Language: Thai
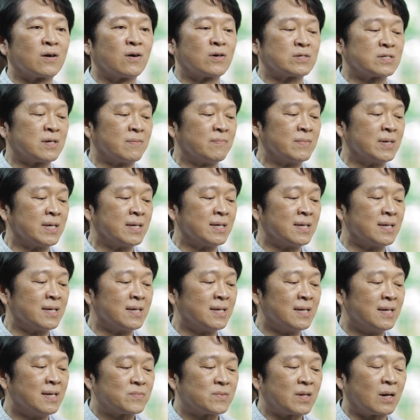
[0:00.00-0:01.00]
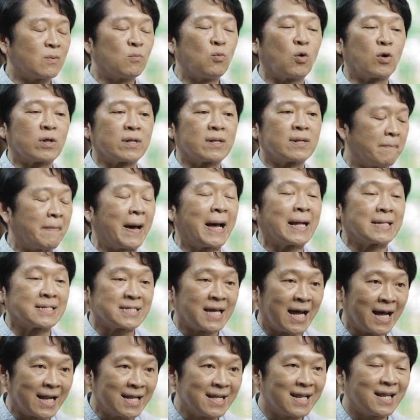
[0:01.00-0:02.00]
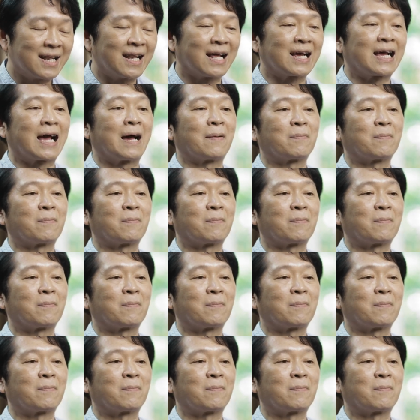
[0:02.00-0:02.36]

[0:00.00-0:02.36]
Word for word: ก็จะมีทั้งหมดแปดชั้นนะค